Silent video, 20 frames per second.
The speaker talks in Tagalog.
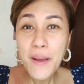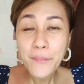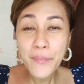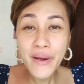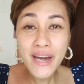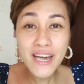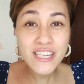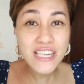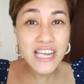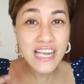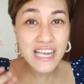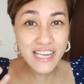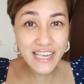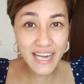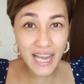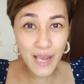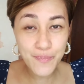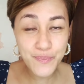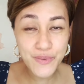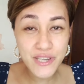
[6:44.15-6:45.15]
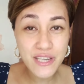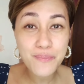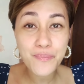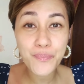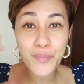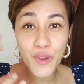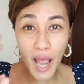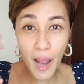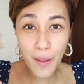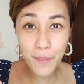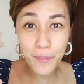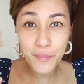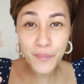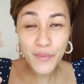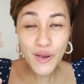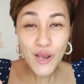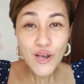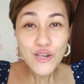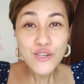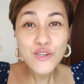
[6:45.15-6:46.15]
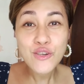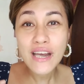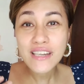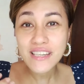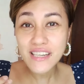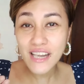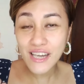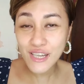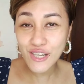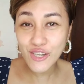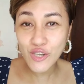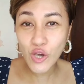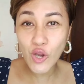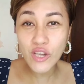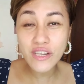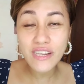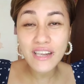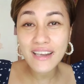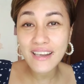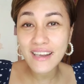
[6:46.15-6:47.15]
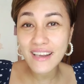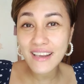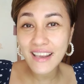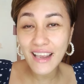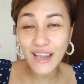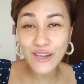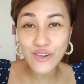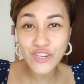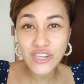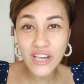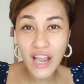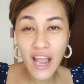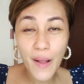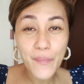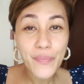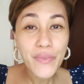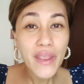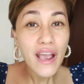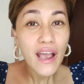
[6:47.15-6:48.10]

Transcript: para siyang grapes, plump, So, as a result, nagiging ano siya,